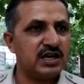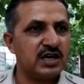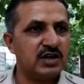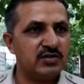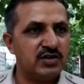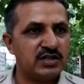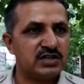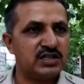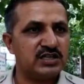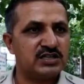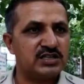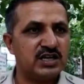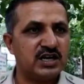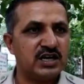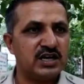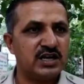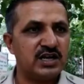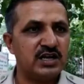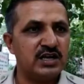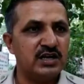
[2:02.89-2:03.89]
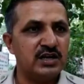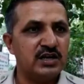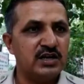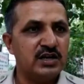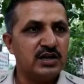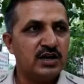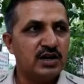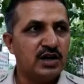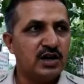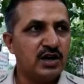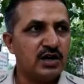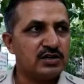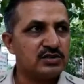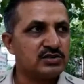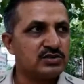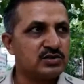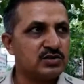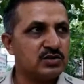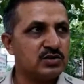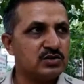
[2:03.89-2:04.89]
है अवैध हथियार है और
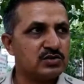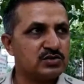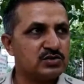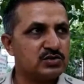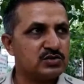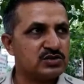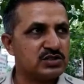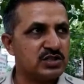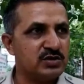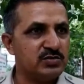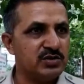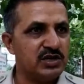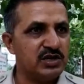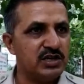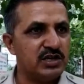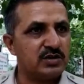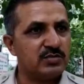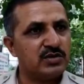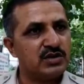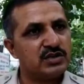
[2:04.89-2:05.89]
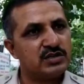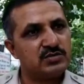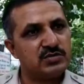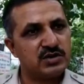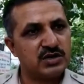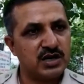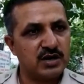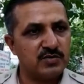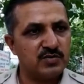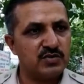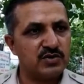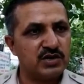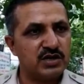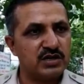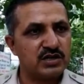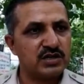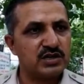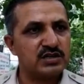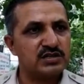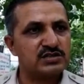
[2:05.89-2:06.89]
इसको सूचना मिलने के बाद काबू
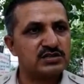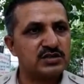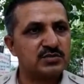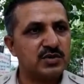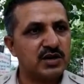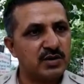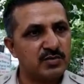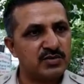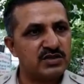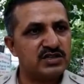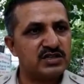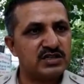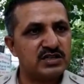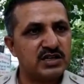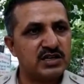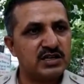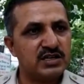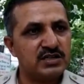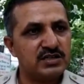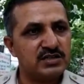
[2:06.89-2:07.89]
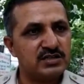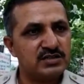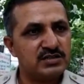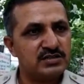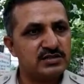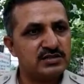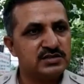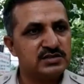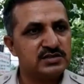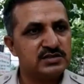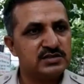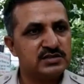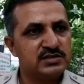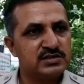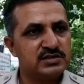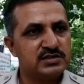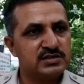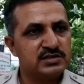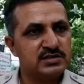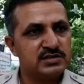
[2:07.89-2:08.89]
करके इससे बरामद
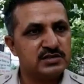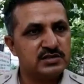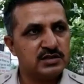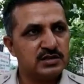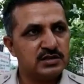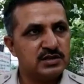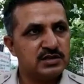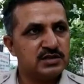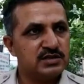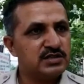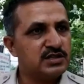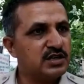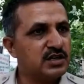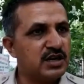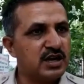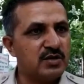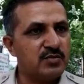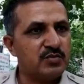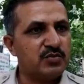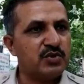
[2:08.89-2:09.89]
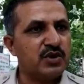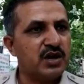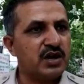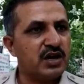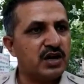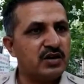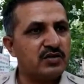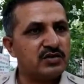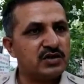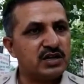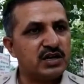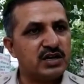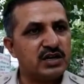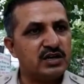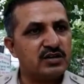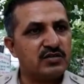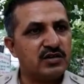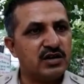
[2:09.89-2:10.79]
किया ये रामपुरा गाँव के